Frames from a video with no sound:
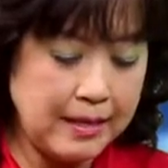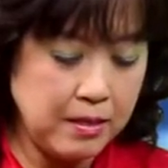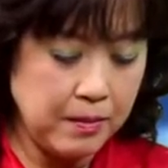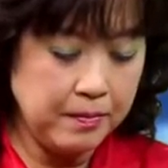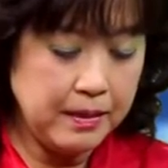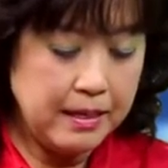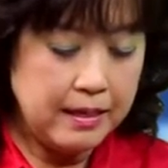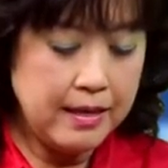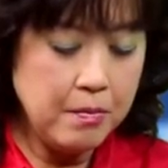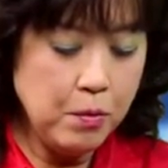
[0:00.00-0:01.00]
dành dụm
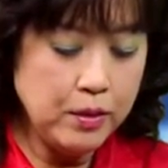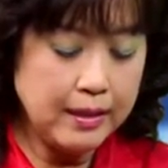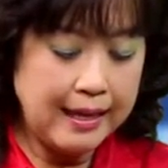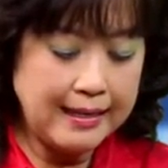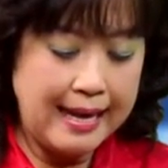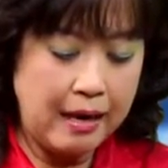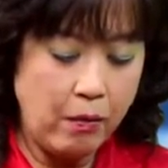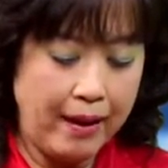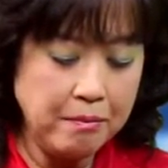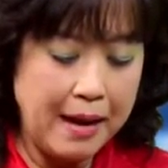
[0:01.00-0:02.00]
để mua được căn nhà
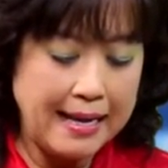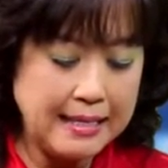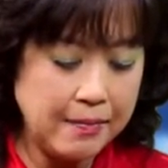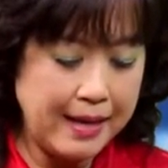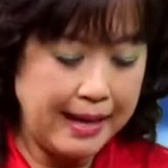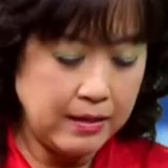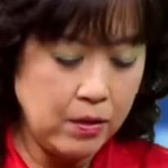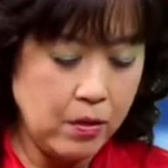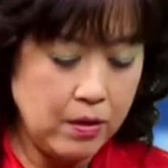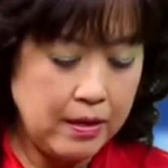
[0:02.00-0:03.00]
khoảng 300 ngàn
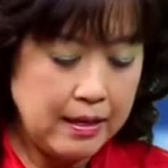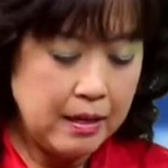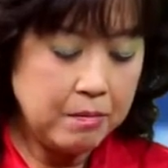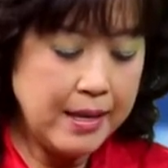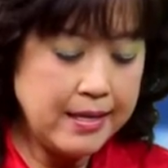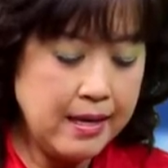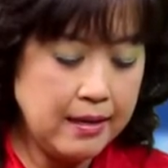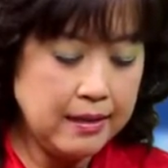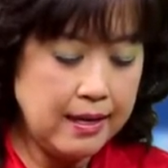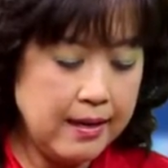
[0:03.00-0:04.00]
đô, bây
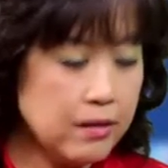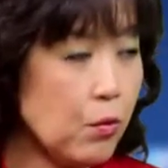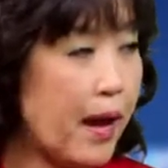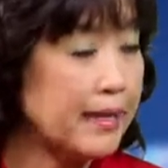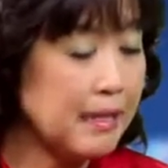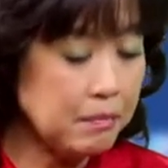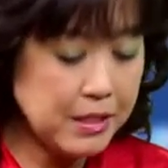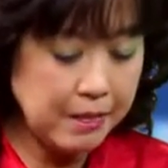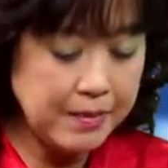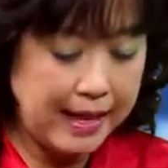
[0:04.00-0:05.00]
giờ thì lên khoảng
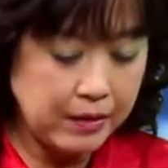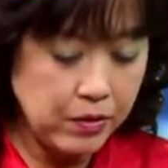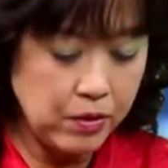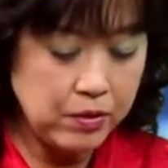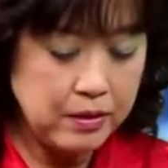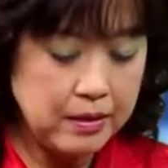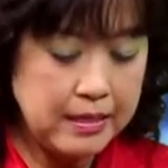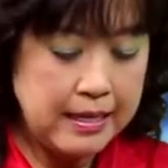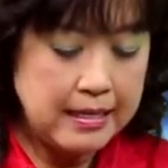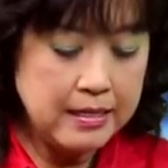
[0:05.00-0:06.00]
500 ngàn đô.
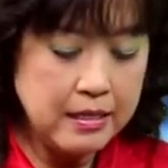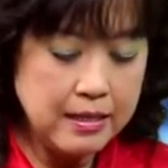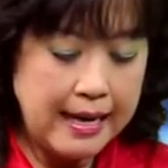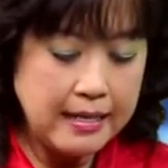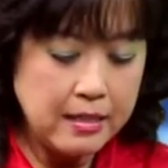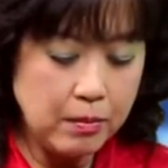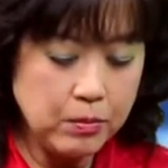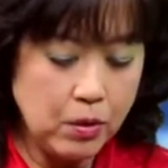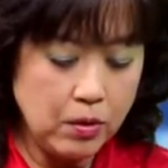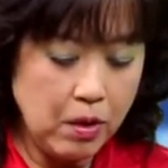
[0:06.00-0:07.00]
Trước đây chồng
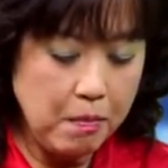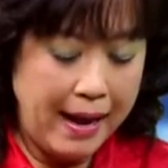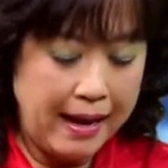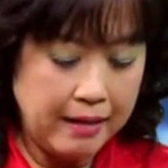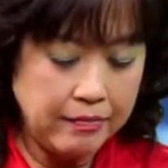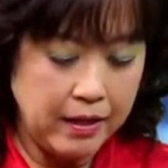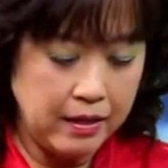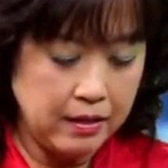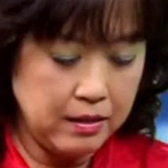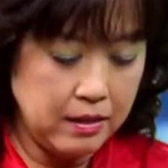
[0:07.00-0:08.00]
tôi có ba
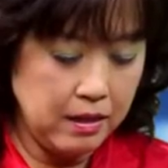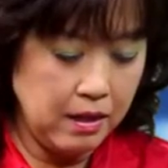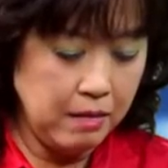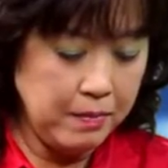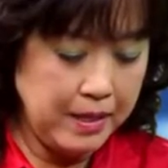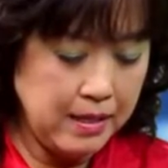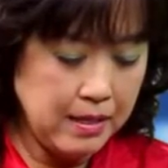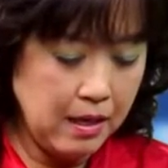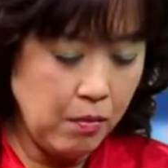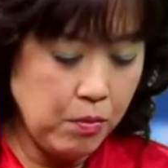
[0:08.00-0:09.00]
vợ ở
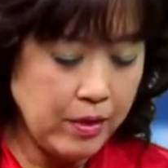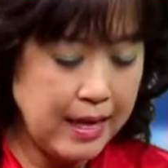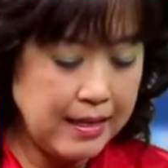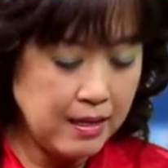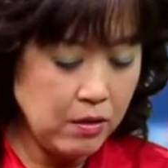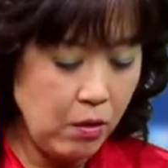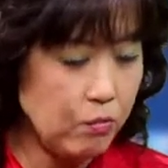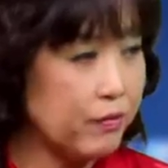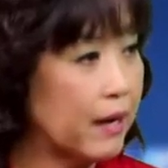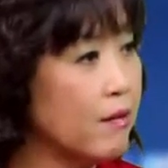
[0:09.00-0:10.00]
Mỹ không có giấy kết
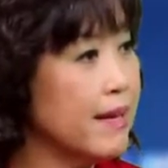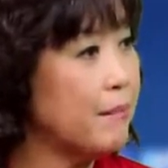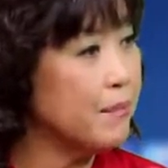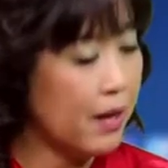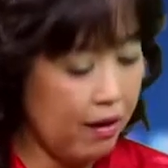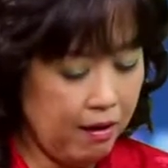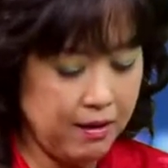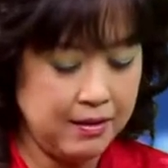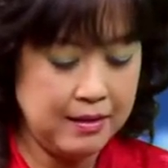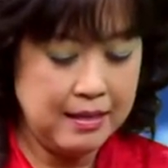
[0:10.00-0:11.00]
hôn và có 5
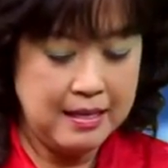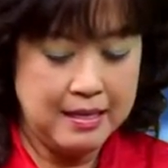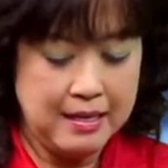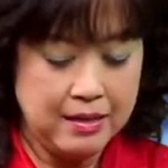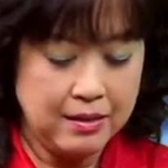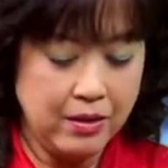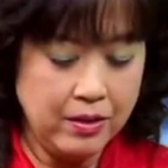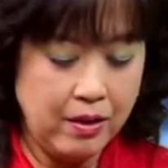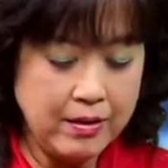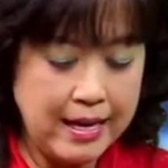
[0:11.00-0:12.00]
con.
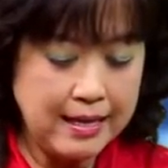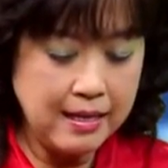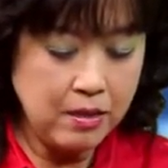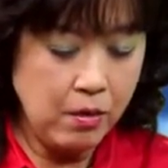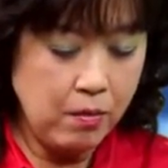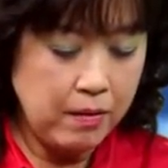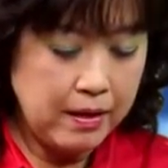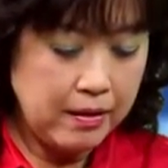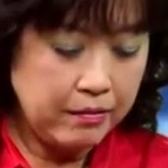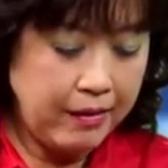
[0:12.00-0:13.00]
Tôi có giấy kết hôn
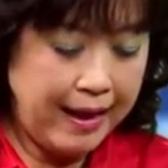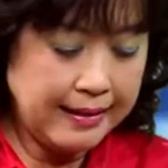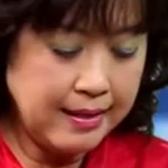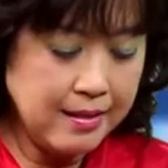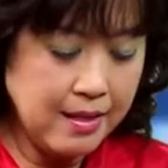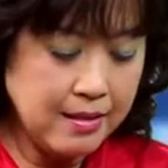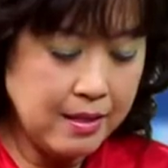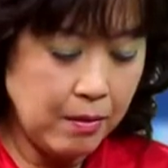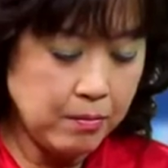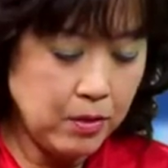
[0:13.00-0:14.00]
và tính tình
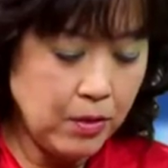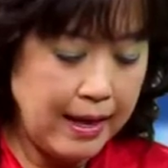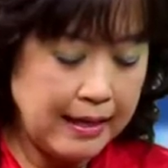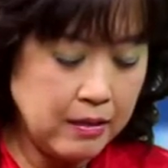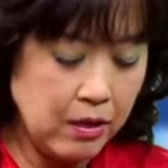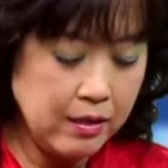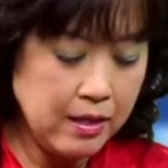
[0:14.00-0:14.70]
chồng tôi ăn nói